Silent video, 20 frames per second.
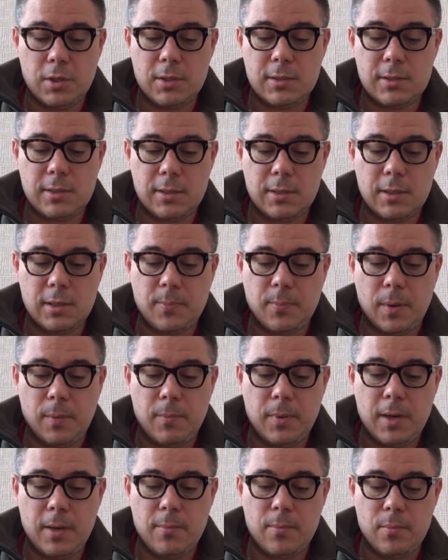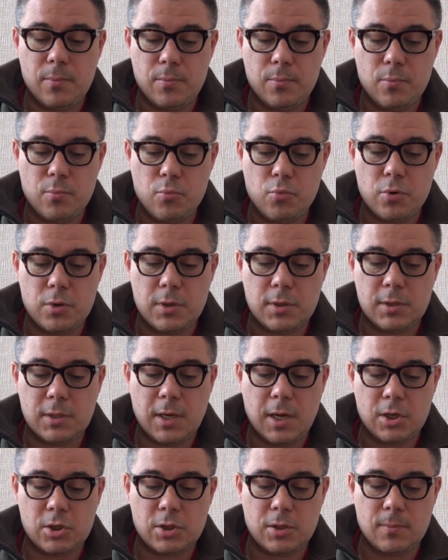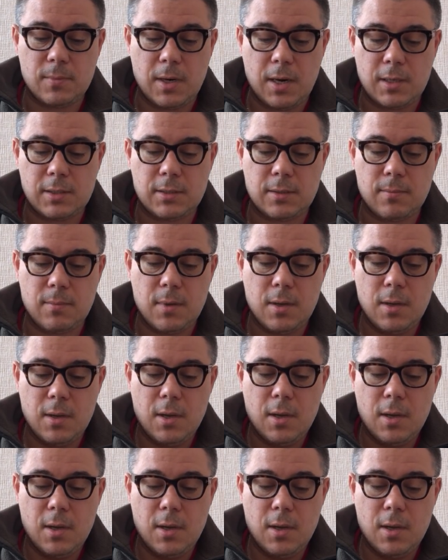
если этих проблем будет с каждым разом